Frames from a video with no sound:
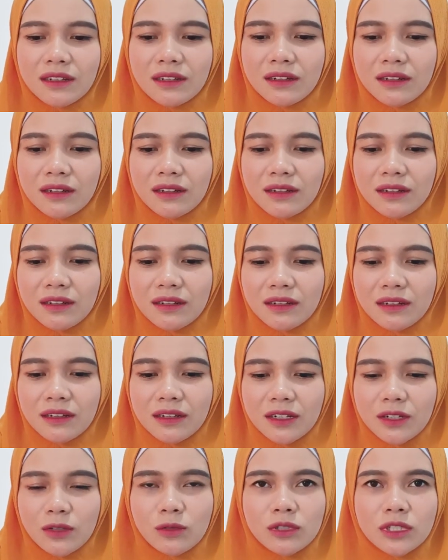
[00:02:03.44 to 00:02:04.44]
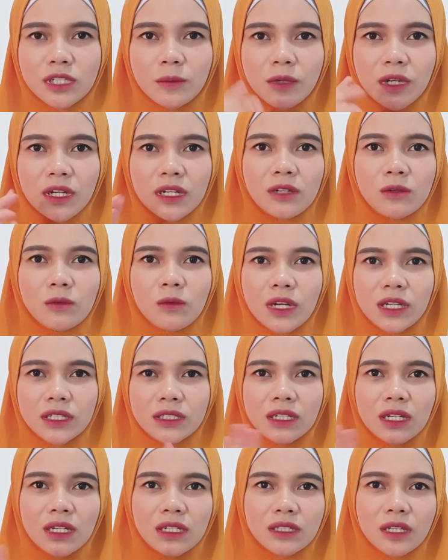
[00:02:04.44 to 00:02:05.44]
uh, diusapkan di
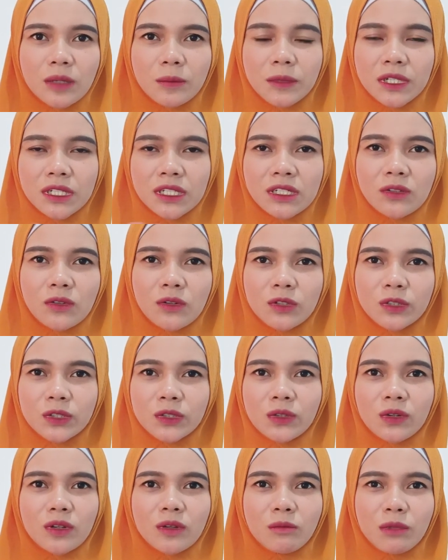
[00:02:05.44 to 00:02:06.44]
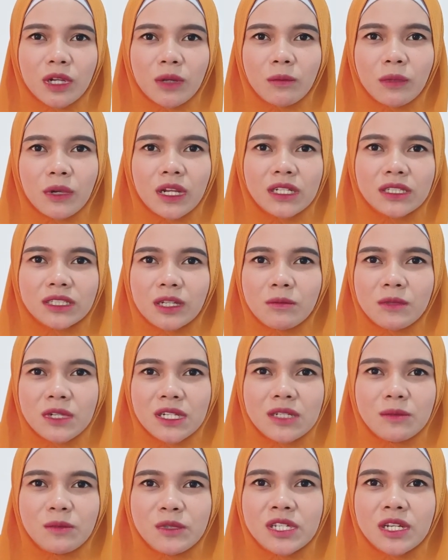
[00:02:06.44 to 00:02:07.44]
wajah sambil digosok pelan-pelan sambil
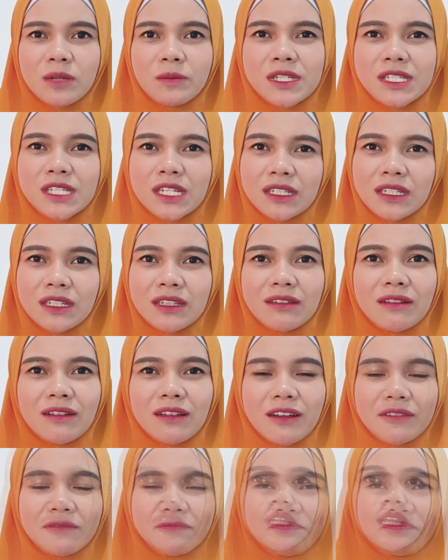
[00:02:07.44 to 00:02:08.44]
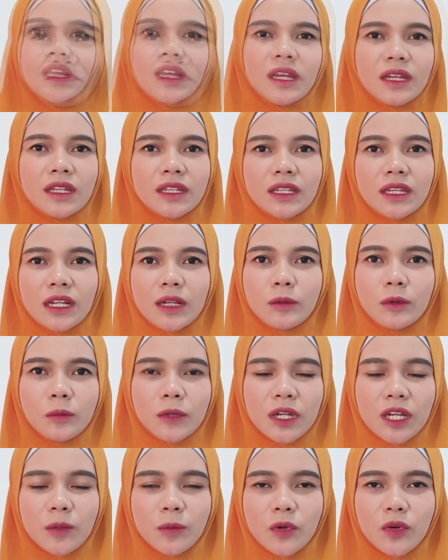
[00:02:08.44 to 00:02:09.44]
dipijat-pijat gitu loh Cara
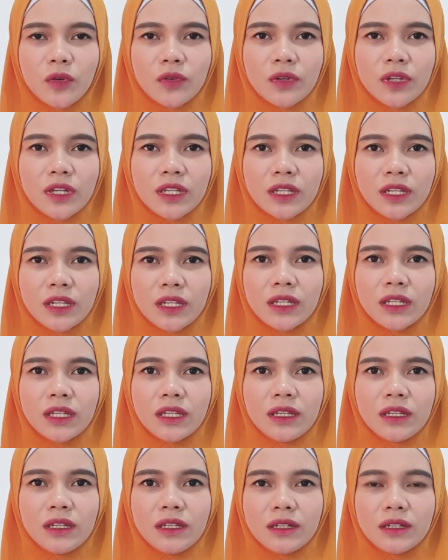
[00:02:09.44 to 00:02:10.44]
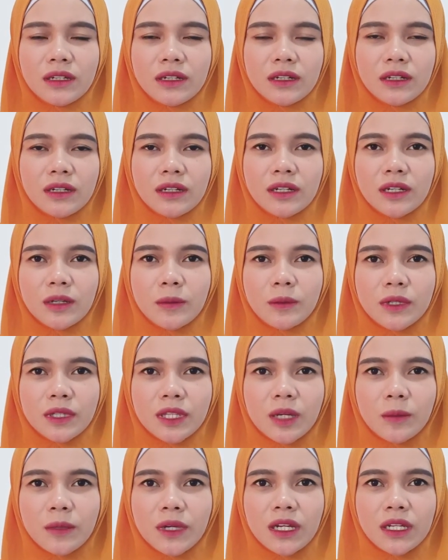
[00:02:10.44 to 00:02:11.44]
pemakaian produk ini, uh,
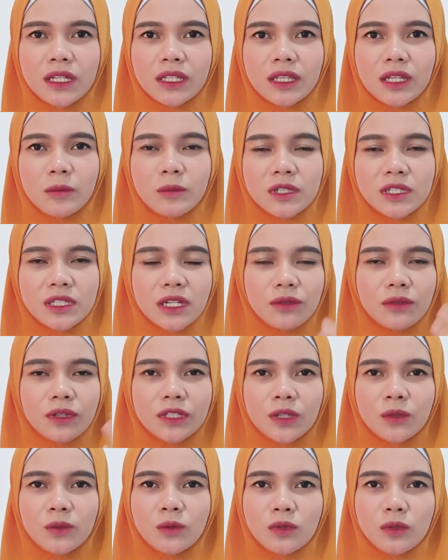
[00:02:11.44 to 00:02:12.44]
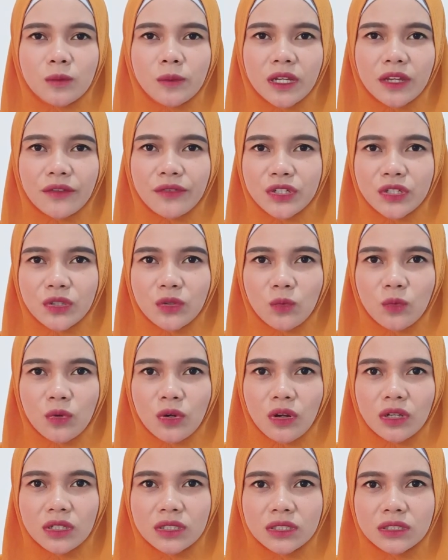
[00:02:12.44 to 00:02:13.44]
pertama kita bersihkan wajah dulu pakai facial
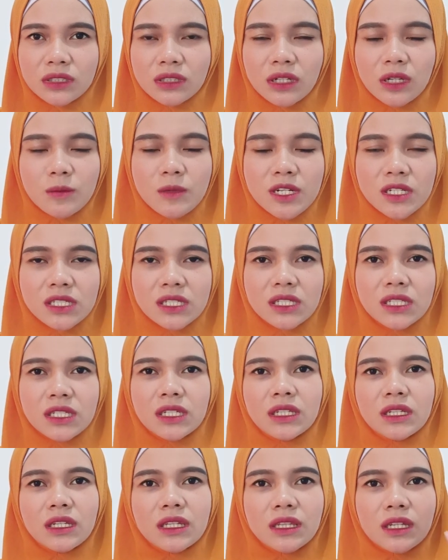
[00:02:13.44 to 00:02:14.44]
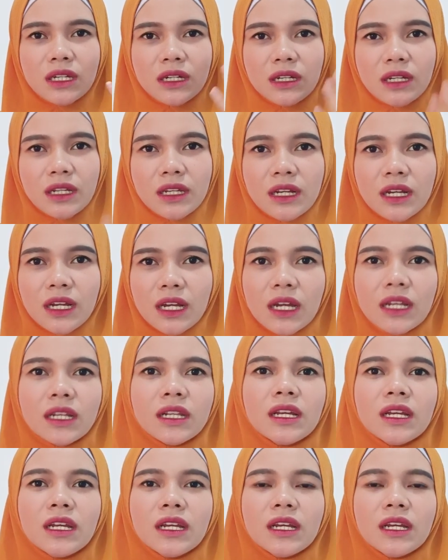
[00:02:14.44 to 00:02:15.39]
wash. Setelah bersih, kita keringkan.